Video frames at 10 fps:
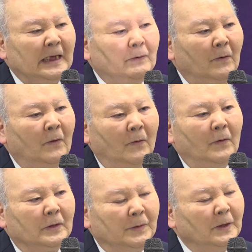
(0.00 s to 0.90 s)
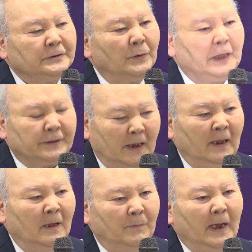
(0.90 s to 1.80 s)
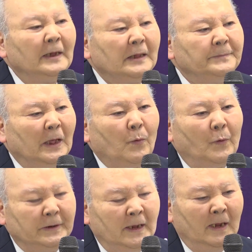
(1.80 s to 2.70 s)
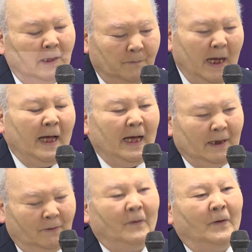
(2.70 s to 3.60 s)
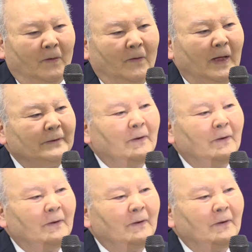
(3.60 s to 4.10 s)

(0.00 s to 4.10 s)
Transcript: 謝の気持ちをですね、まあ、改めてここに、まあ、あの、あ